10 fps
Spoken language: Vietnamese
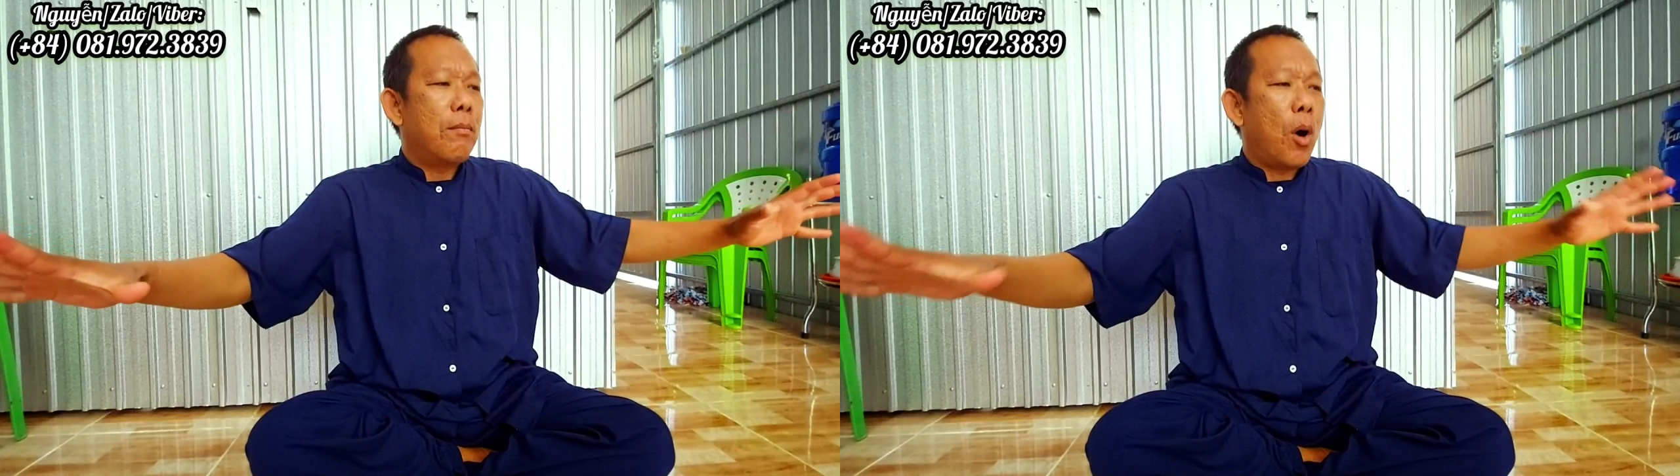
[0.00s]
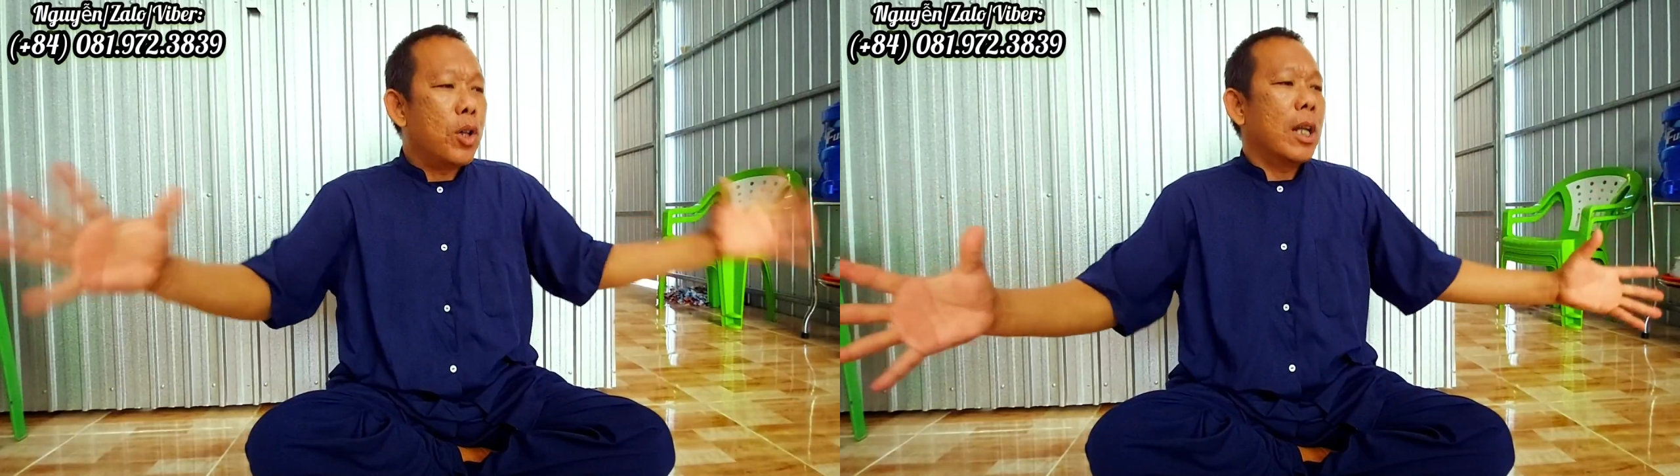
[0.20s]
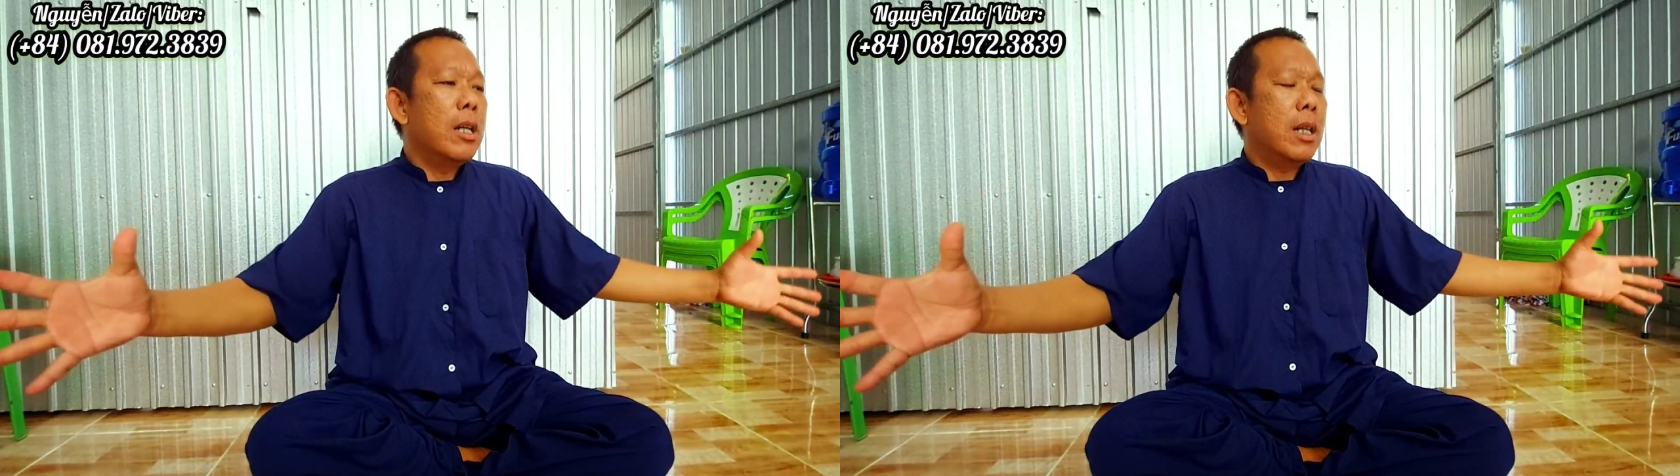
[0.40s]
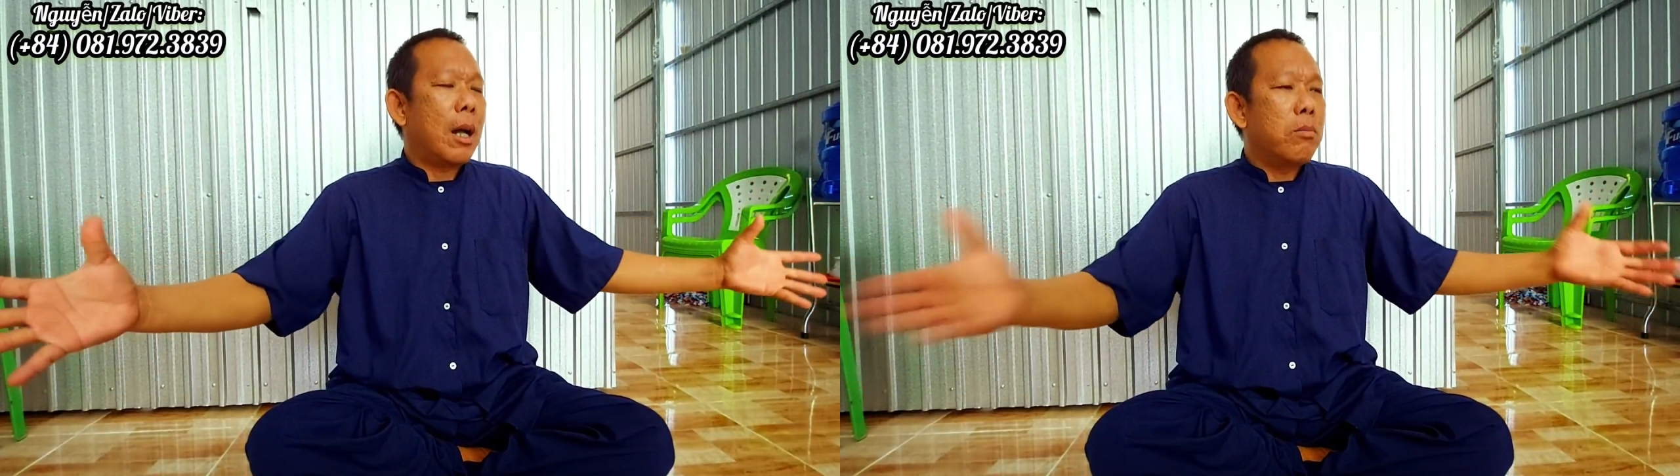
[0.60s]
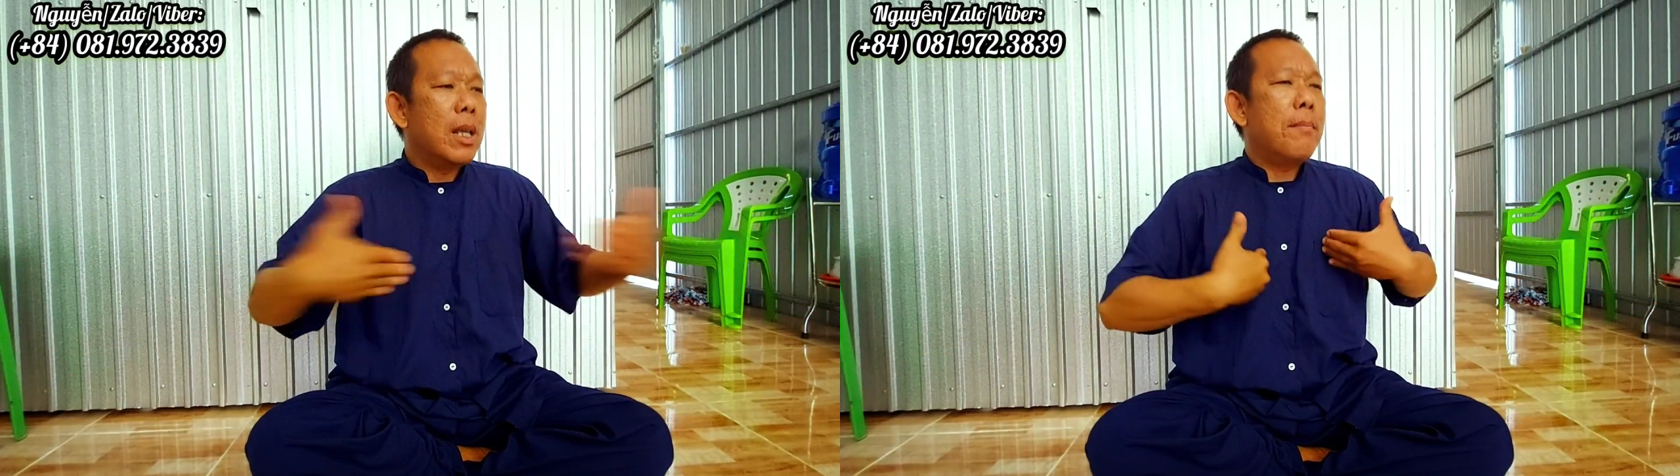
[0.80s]
mọi thứ
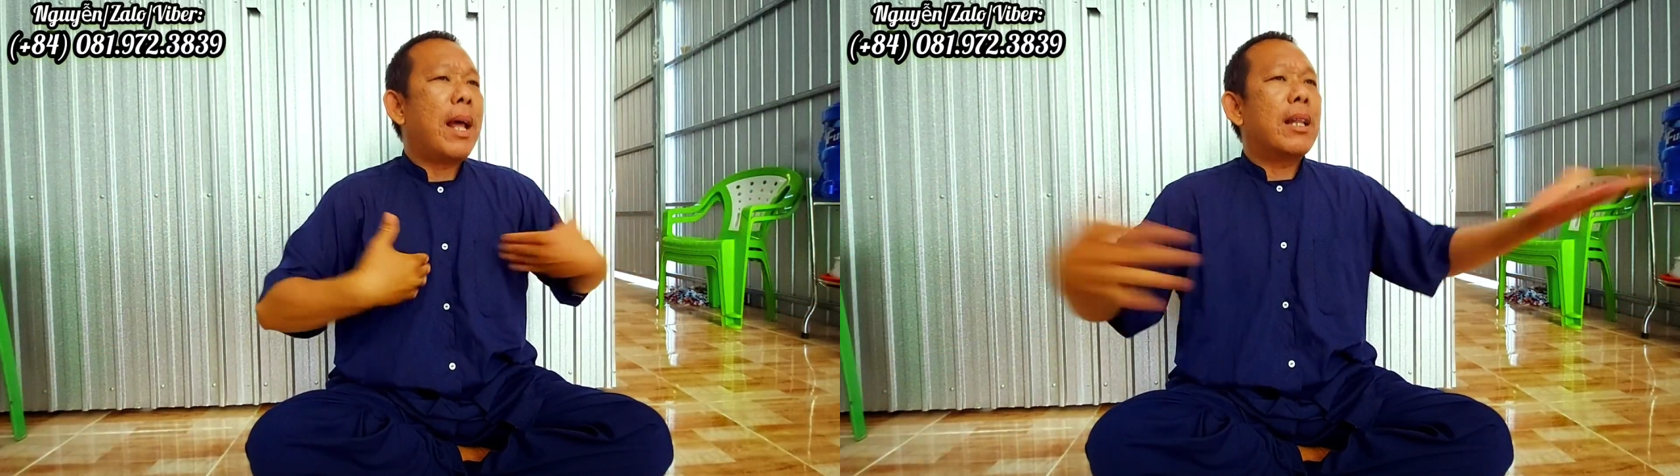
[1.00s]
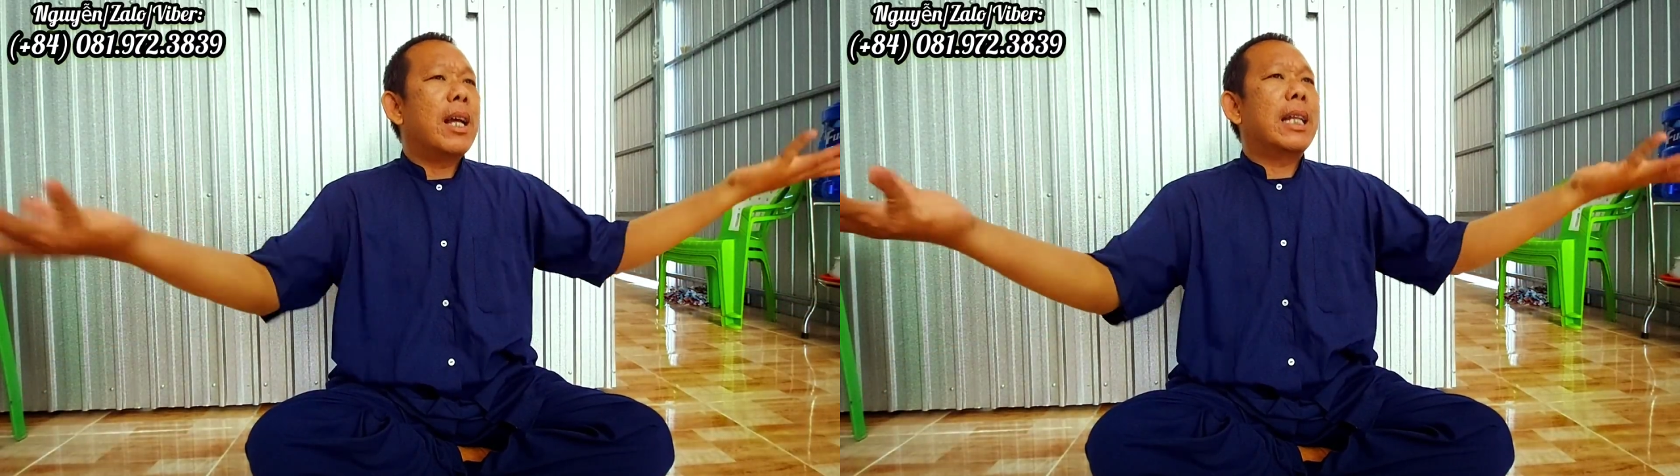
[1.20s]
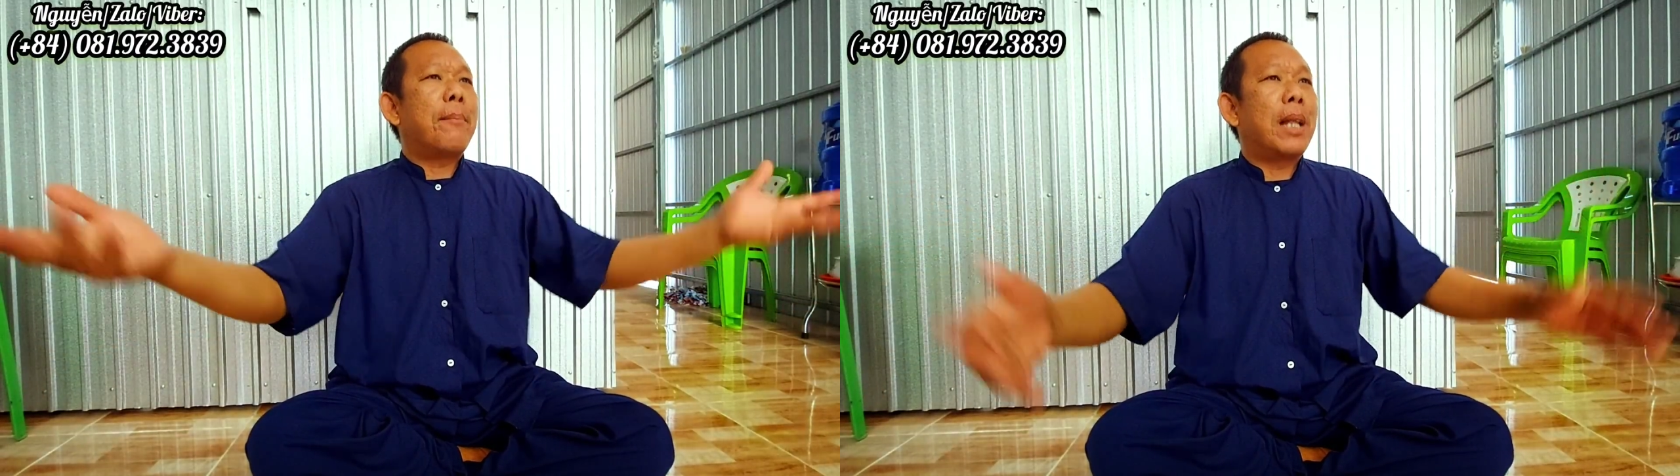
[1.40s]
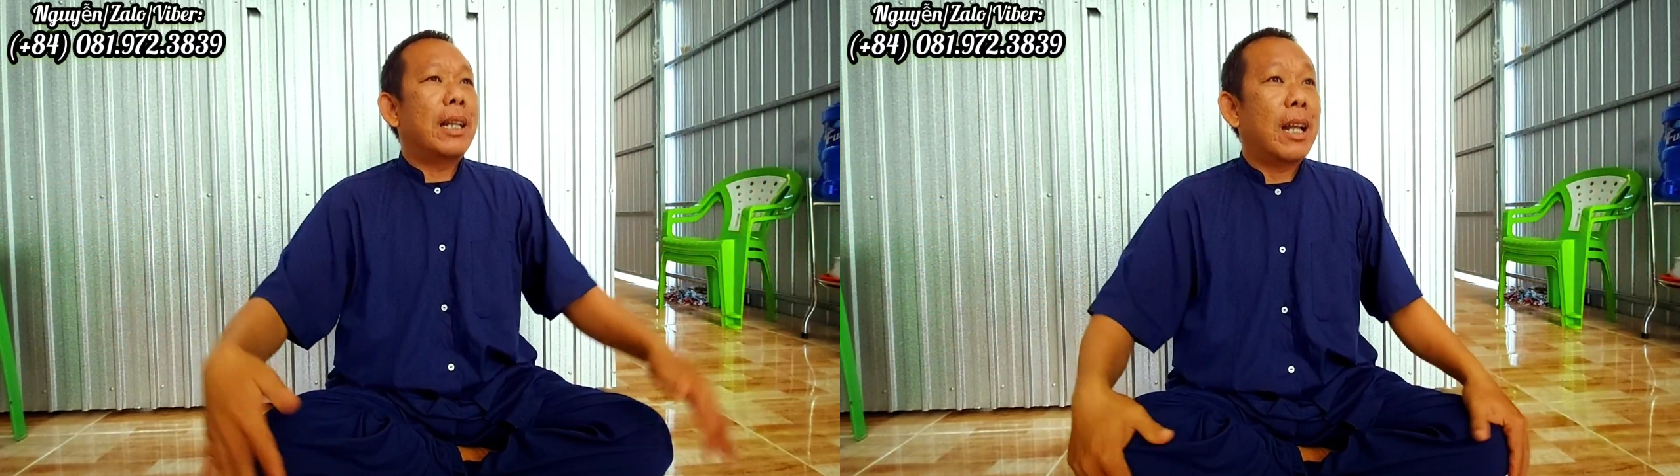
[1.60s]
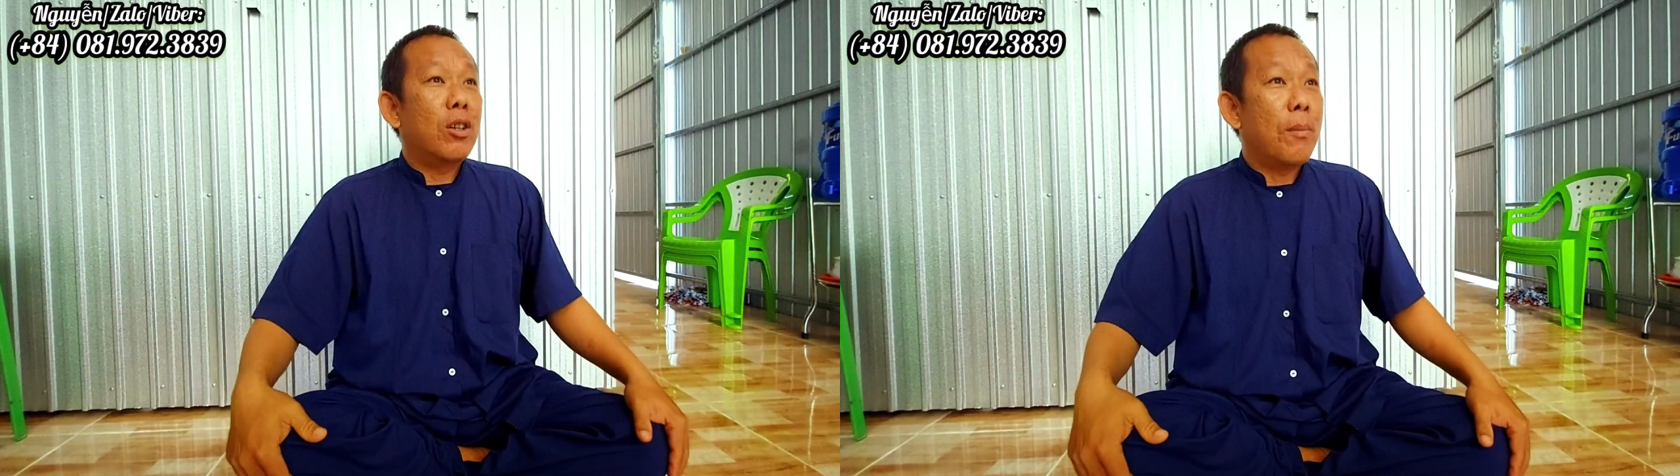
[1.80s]
không dính mắc tới cái tâm
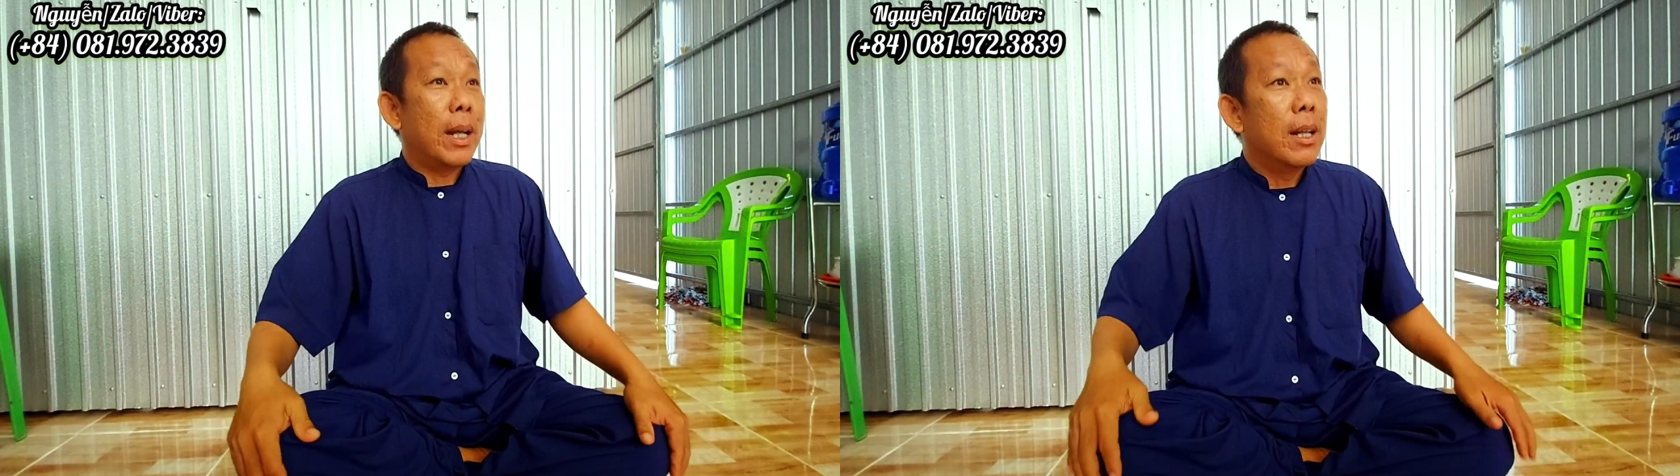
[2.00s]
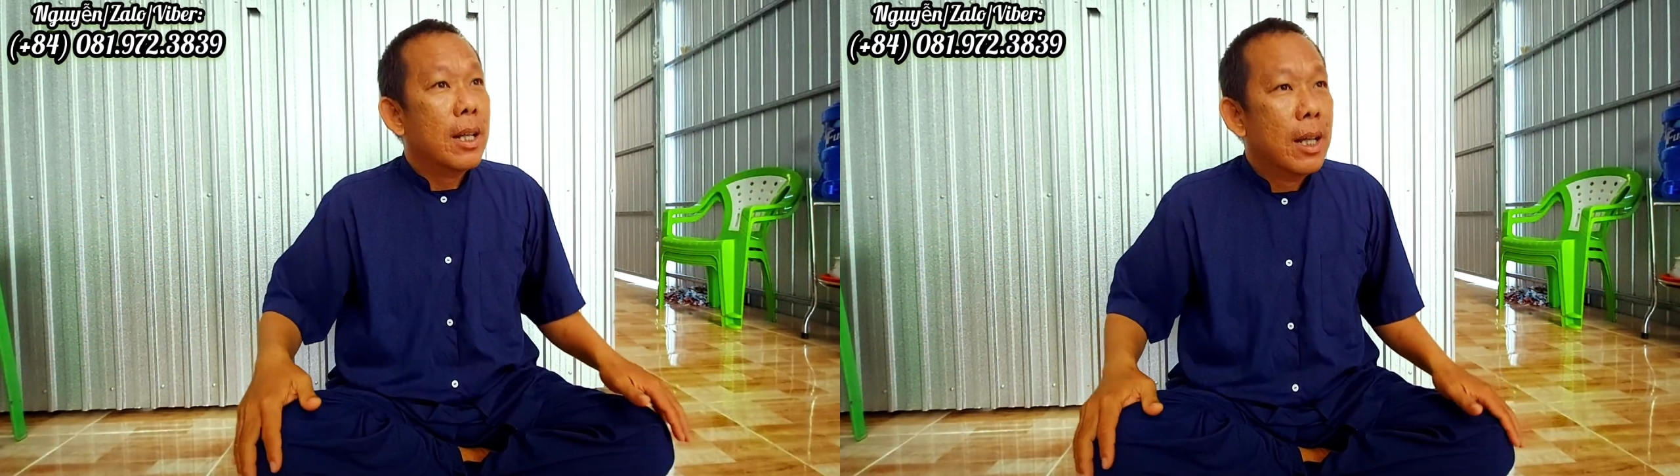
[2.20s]
thanh tịnh của mình